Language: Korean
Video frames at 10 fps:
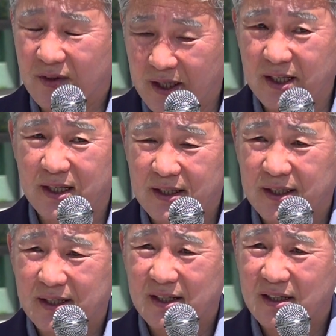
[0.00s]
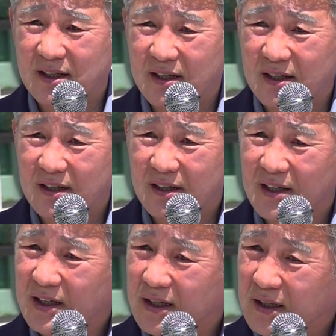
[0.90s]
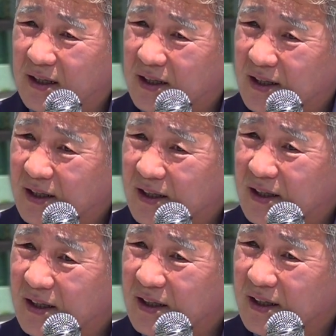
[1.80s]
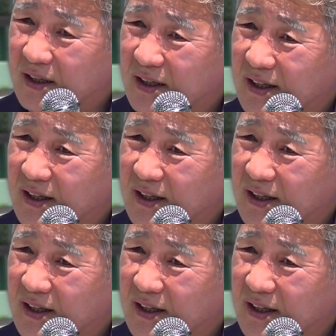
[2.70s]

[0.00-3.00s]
네네 그 사례 그 보장을